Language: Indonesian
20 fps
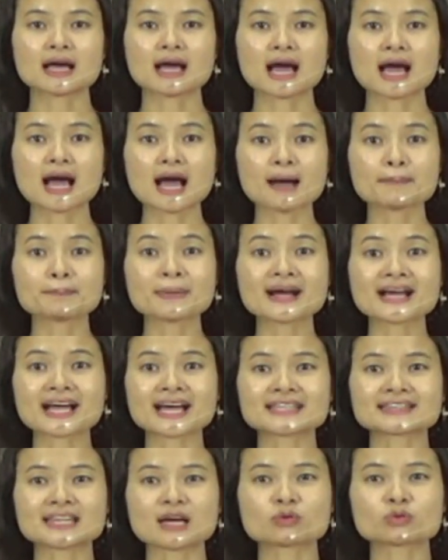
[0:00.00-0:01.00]

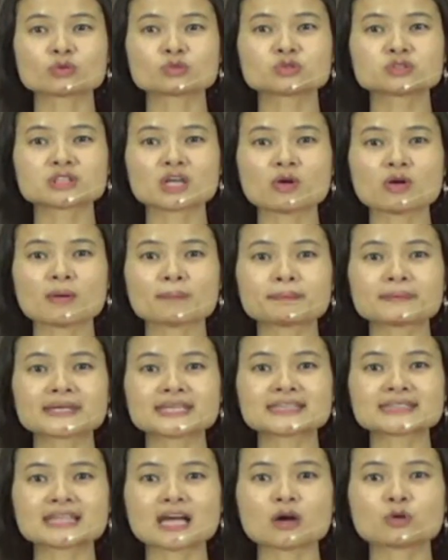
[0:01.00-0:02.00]
Apakah tanggung jawab
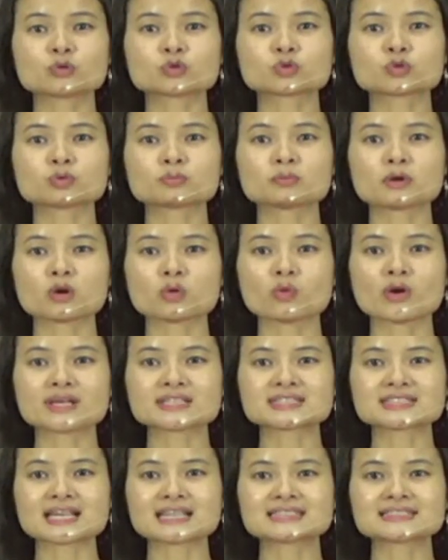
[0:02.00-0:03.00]
kita untuk
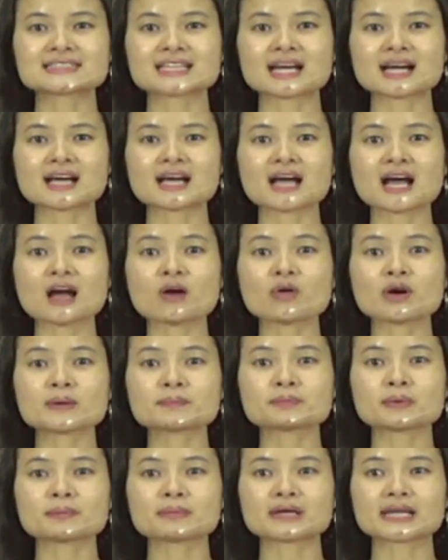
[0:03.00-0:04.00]
meluaskan jangkauan
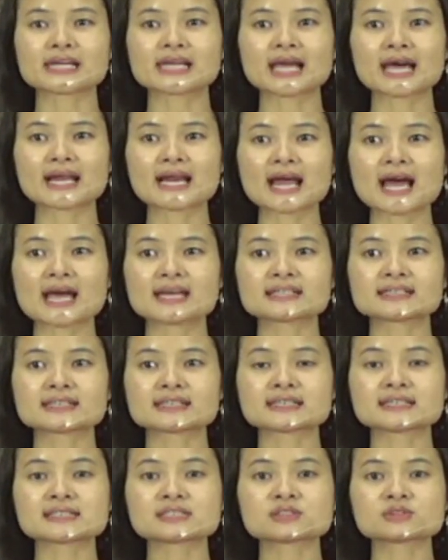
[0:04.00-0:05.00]
pemeliharaan
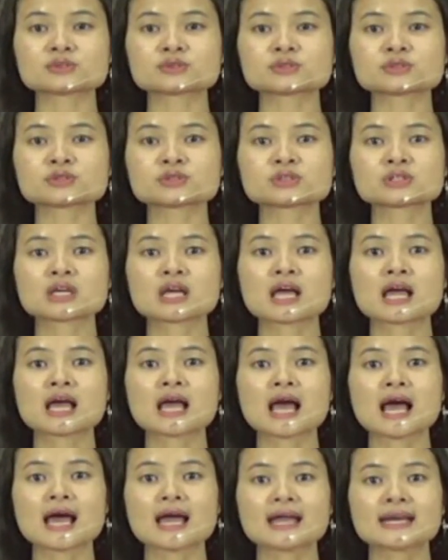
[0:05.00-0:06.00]
Kristus
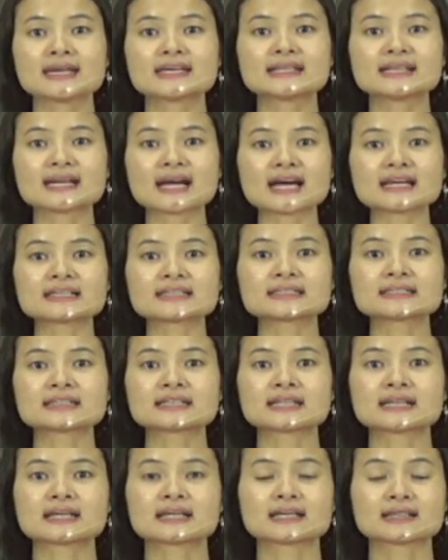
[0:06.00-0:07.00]
dengan
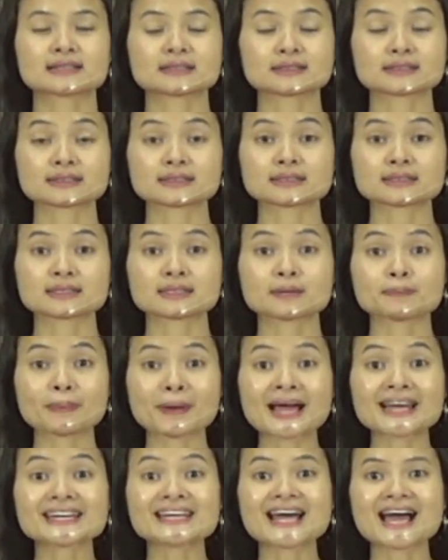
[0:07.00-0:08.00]

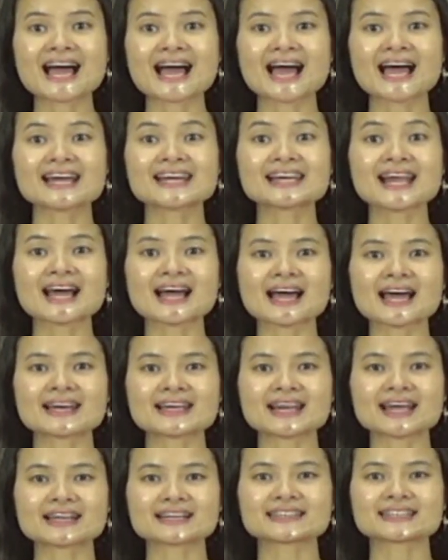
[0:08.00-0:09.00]
kepada
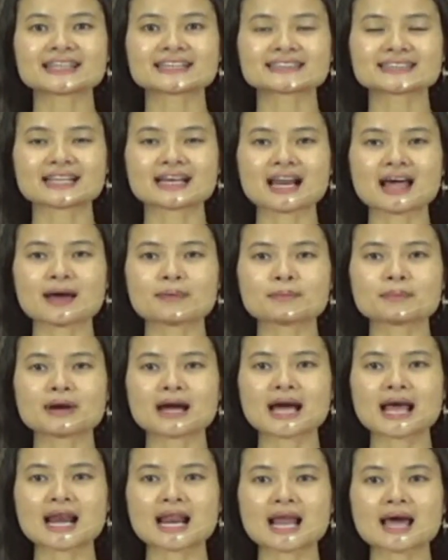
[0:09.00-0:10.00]
anak-anak yang telah
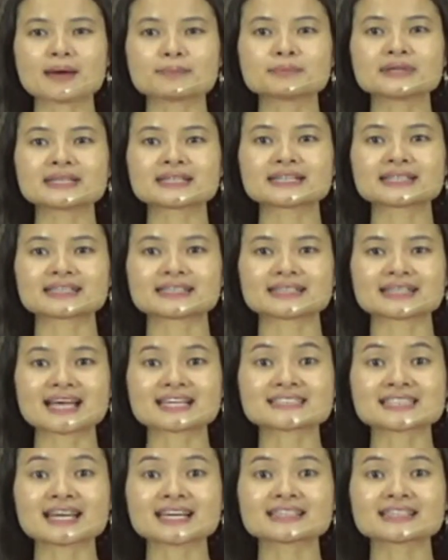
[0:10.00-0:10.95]
mengalami kekerasan,